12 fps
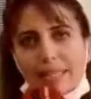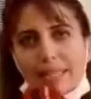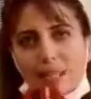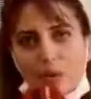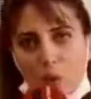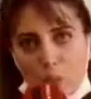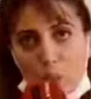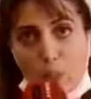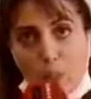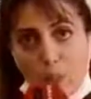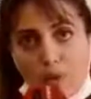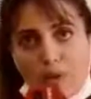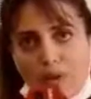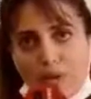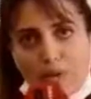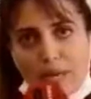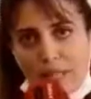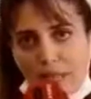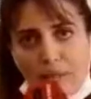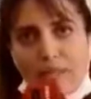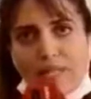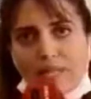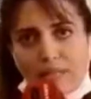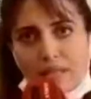للأم عندما
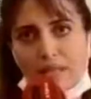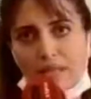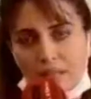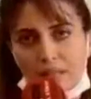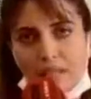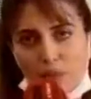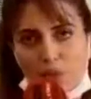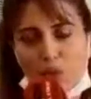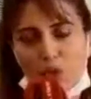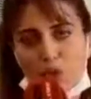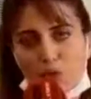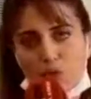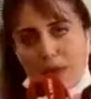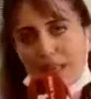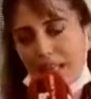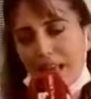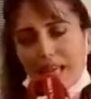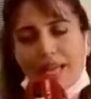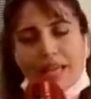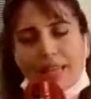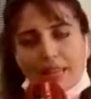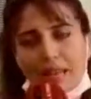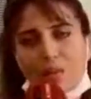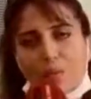تتزوج وفي هذه الحالة
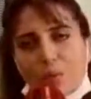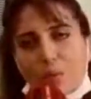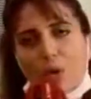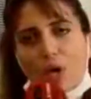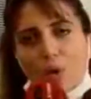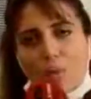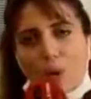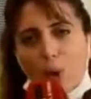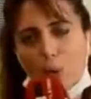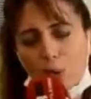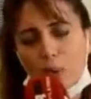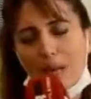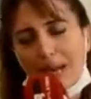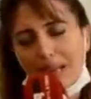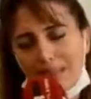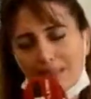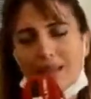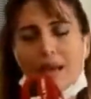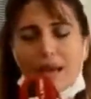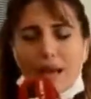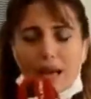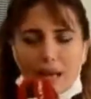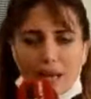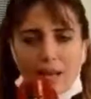كنطالبوا بالحضانة
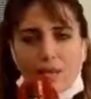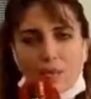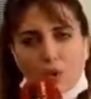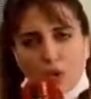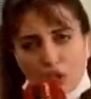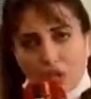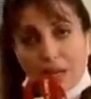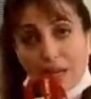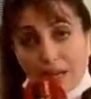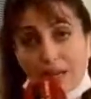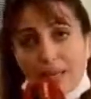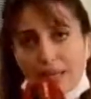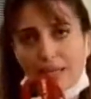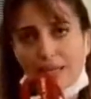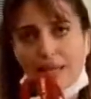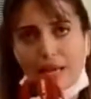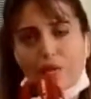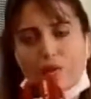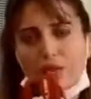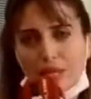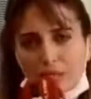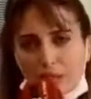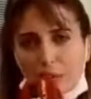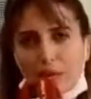المشتركة يعني
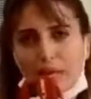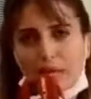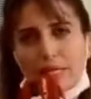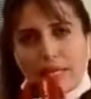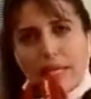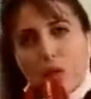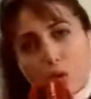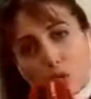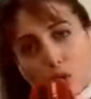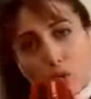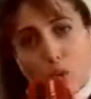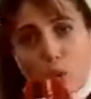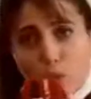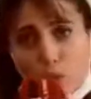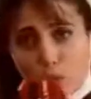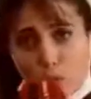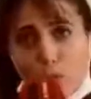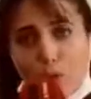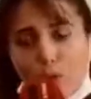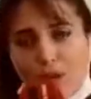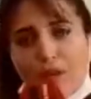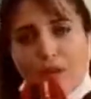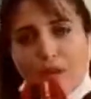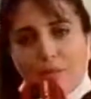المتداولة أسبوع أسبوع
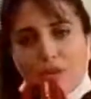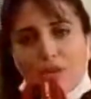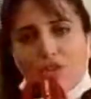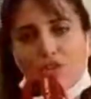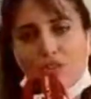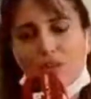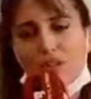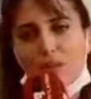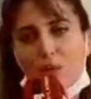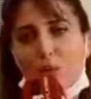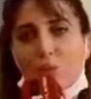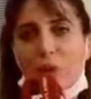باش آه، يكون